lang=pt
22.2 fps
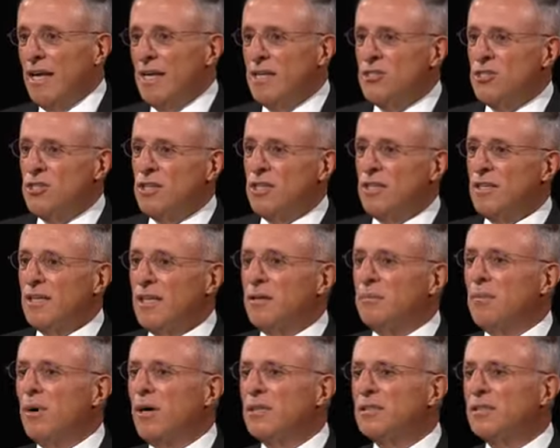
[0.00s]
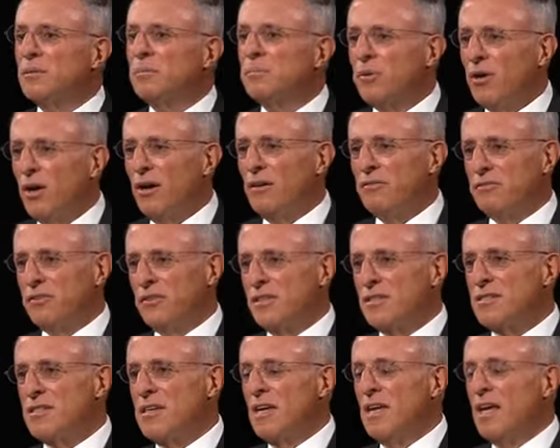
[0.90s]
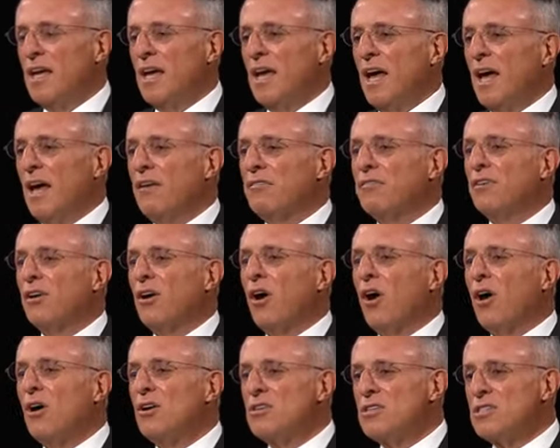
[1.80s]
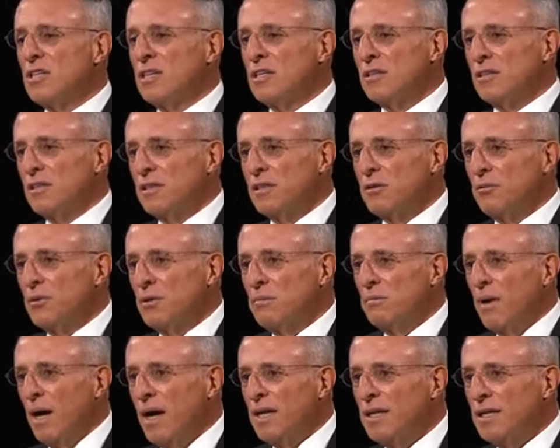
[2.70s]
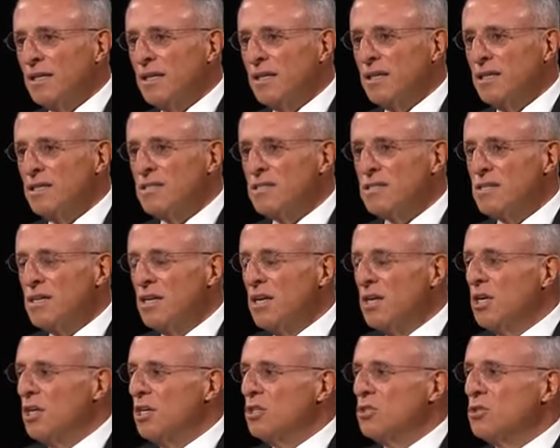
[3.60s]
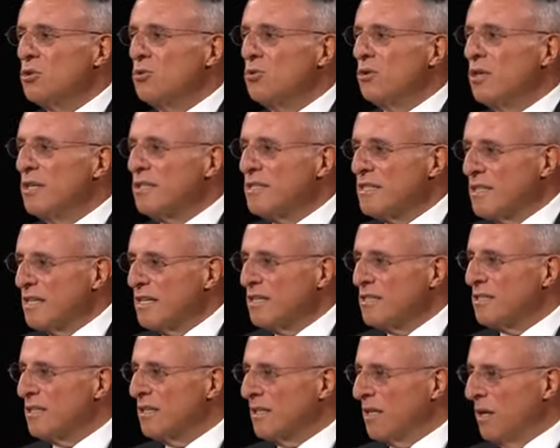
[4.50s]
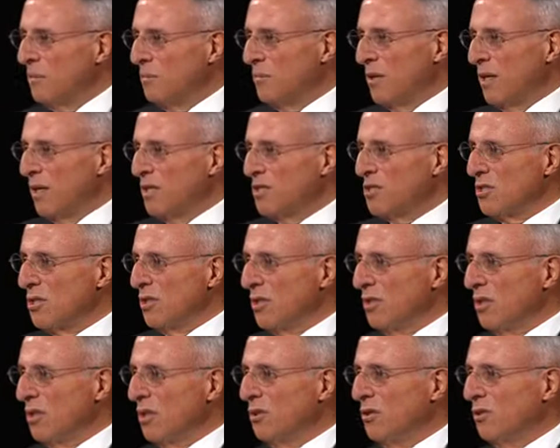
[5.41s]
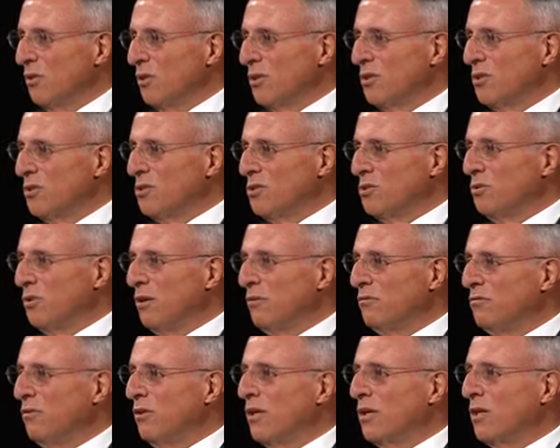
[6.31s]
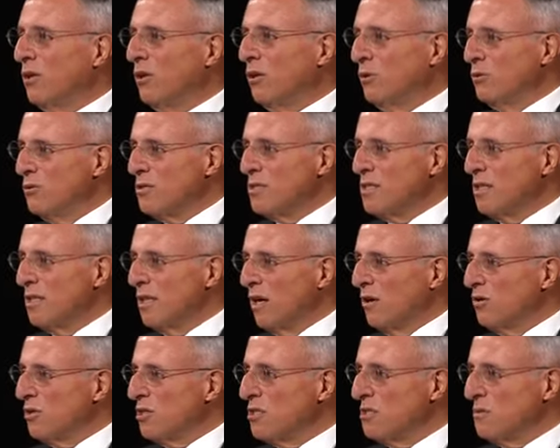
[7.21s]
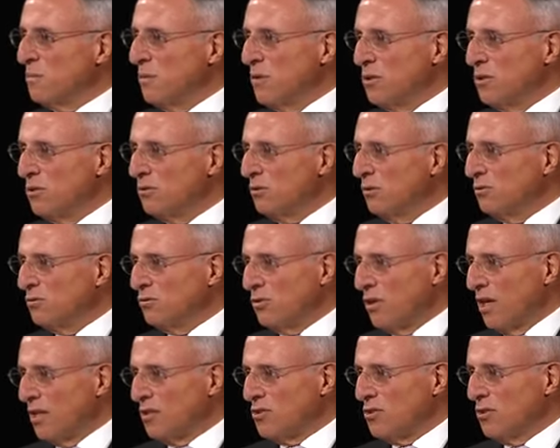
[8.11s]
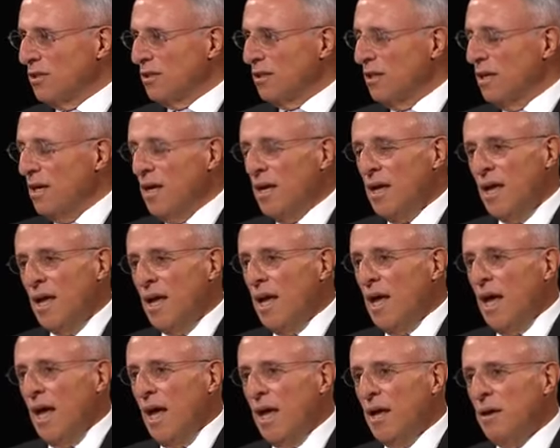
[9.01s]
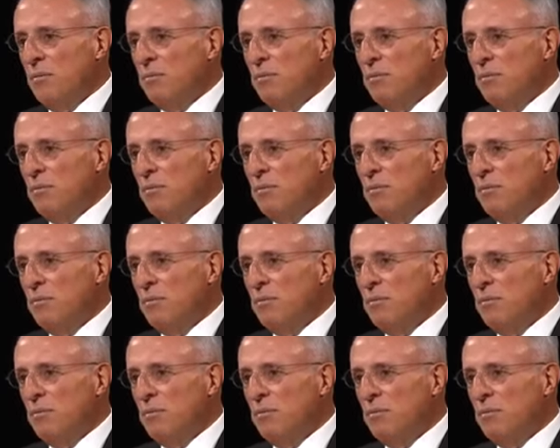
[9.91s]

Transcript: Os desejos determinam a gradatividade dos resultados, inclusive a razão pela qual muitos são chamados, mas poucos escolhidos.